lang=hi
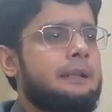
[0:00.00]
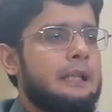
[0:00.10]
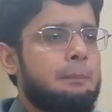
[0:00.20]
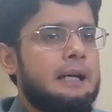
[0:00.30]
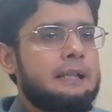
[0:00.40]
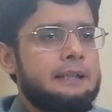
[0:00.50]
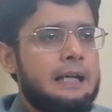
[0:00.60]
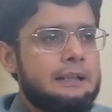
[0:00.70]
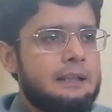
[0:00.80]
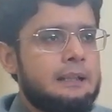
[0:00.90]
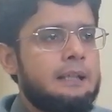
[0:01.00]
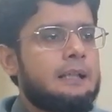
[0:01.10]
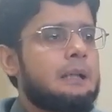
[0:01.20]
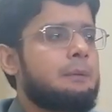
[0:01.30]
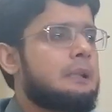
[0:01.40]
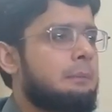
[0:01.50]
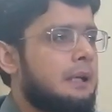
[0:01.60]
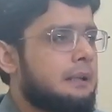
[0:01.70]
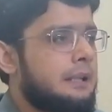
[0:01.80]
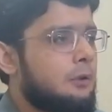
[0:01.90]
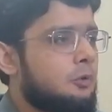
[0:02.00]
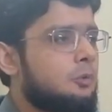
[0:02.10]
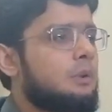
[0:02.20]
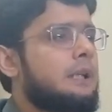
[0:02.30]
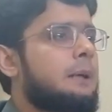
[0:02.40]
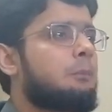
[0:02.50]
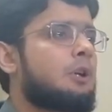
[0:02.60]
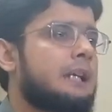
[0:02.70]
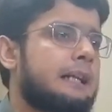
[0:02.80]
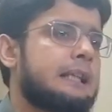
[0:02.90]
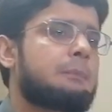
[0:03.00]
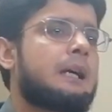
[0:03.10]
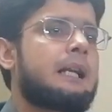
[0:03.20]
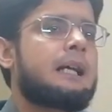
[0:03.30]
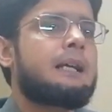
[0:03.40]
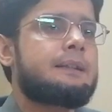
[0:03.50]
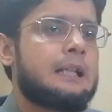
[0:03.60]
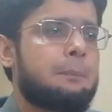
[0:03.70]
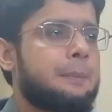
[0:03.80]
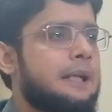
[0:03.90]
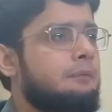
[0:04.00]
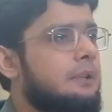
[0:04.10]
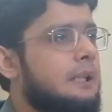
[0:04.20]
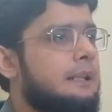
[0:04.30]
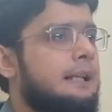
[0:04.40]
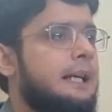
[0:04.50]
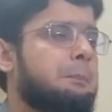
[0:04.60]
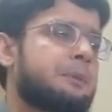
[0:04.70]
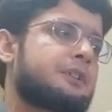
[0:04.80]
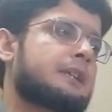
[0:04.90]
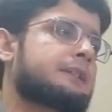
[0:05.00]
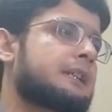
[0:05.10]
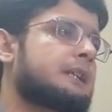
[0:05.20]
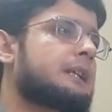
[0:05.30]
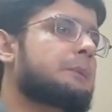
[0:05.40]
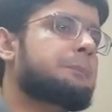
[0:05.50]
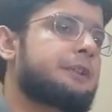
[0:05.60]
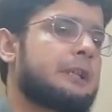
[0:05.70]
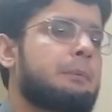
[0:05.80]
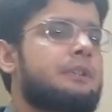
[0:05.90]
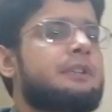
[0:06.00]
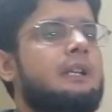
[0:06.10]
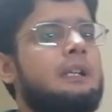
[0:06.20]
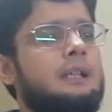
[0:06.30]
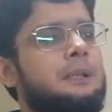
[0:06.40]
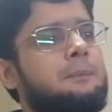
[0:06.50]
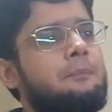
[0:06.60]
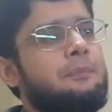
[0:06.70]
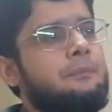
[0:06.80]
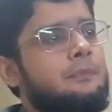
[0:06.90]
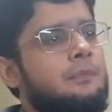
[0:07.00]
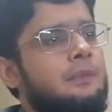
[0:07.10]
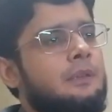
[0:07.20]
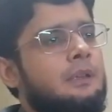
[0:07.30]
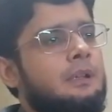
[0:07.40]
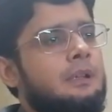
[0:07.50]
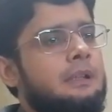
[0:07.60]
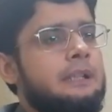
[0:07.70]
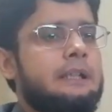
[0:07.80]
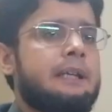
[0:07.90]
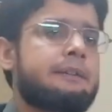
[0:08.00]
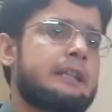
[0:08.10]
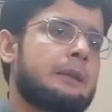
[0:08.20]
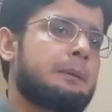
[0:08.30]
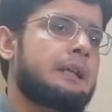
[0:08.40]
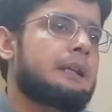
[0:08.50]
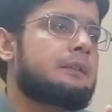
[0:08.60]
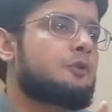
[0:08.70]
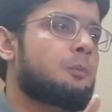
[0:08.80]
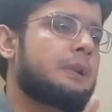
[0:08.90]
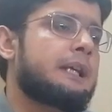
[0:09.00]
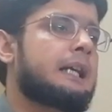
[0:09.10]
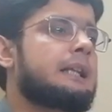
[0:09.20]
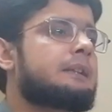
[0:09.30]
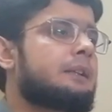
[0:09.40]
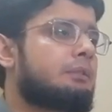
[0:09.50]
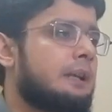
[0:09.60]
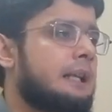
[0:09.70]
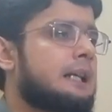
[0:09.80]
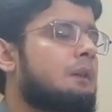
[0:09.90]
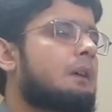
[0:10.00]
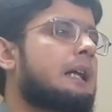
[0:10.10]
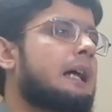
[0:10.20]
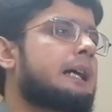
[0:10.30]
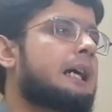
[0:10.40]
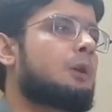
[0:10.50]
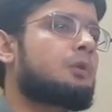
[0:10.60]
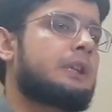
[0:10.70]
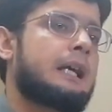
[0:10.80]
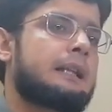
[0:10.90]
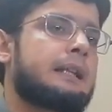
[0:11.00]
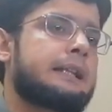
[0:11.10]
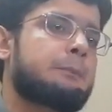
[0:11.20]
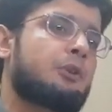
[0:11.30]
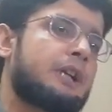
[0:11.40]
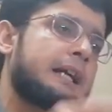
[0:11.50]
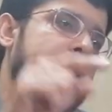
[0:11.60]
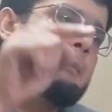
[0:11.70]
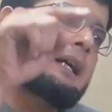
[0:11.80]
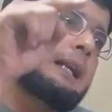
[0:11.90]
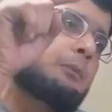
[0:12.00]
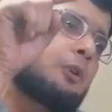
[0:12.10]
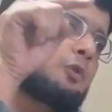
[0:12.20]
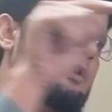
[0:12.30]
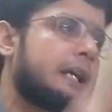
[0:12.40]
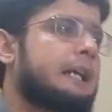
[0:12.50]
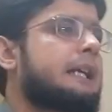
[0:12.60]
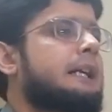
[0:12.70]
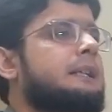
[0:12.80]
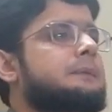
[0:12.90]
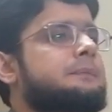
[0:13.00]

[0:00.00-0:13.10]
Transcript: ये बात याद रख लें अरबी ज़बान का ये असूल है बुनियादी माना इसका पैरवी करना है पीछे चल पीछे पीछे चलना है ये किसी भी जुमले के अंदर सौदा का वर्ड आएगा उसके अंदर ये बुनियादी माना मौजूद रहेंगे